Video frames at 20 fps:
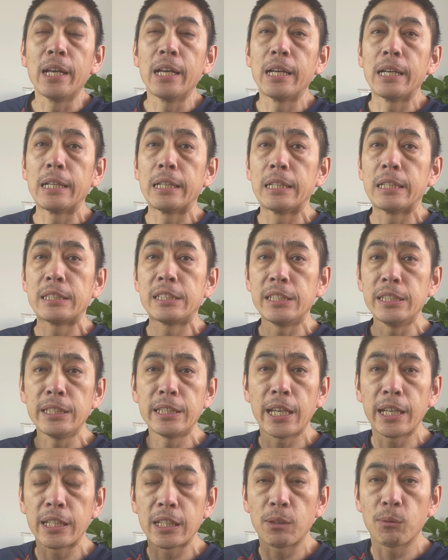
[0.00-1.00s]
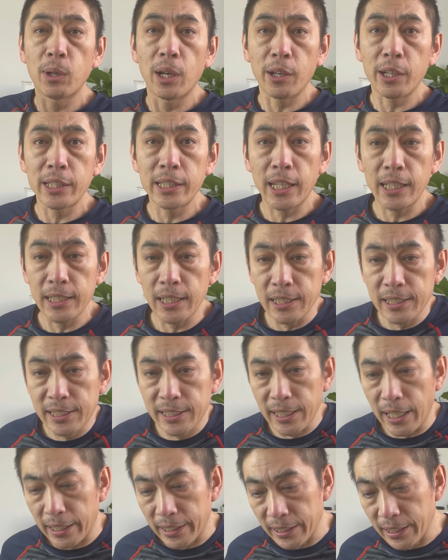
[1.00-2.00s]
呃，今天呢，我要跟大家
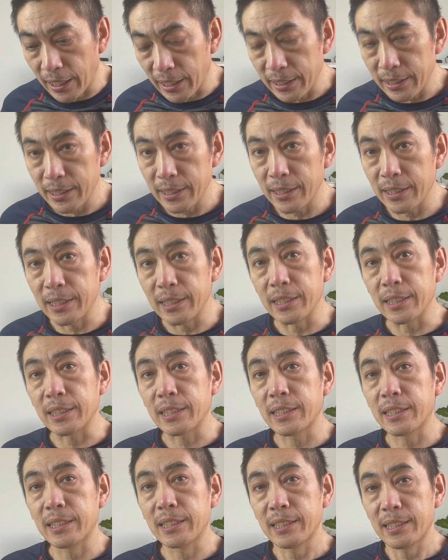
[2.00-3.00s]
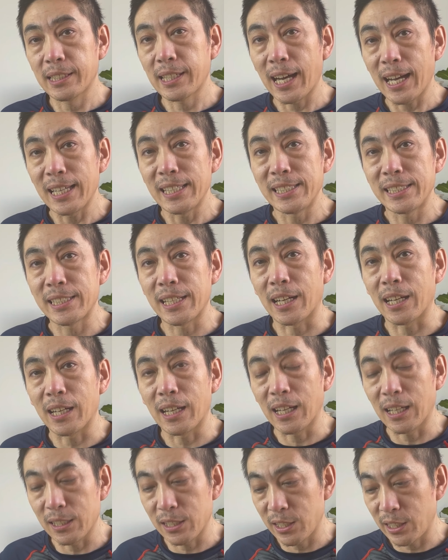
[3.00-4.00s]
简单的看一下
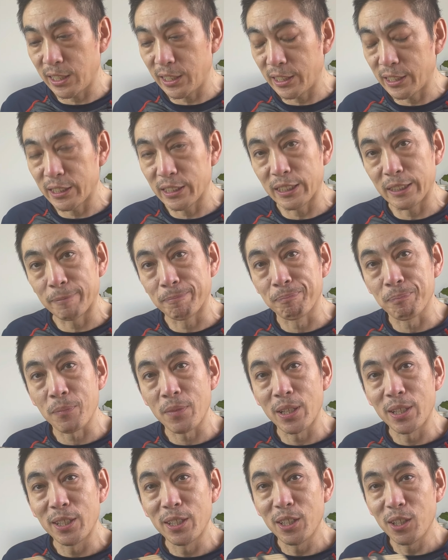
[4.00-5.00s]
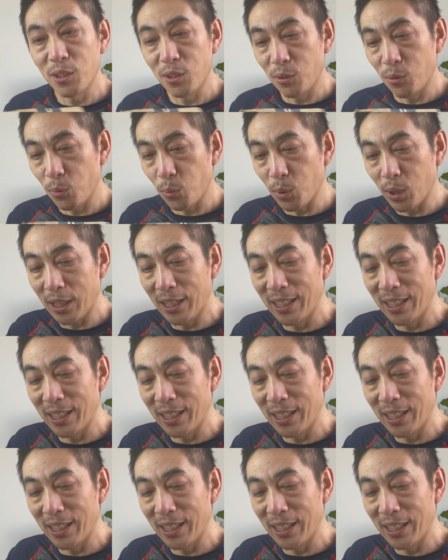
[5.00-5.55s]
啊，这一个我